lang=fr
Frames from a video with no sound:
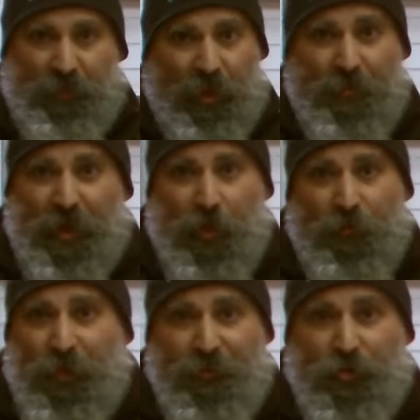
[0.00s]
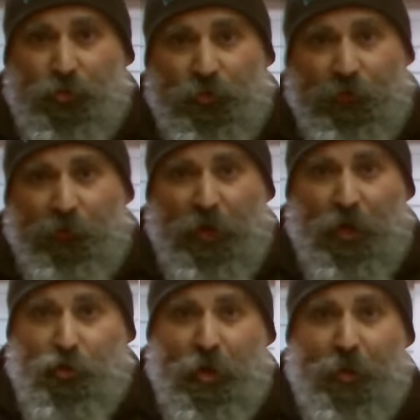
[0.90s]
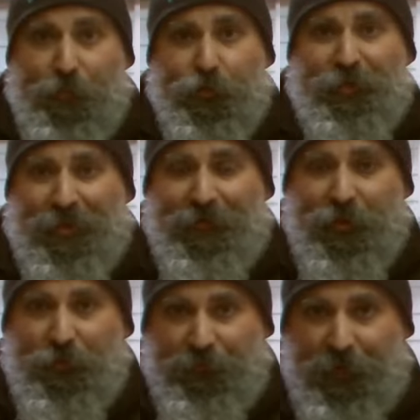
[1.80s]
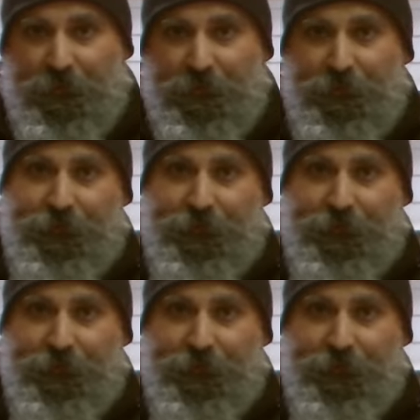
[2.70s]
Eh bien, comme d'habitude, voilà encore un beau travail de fait.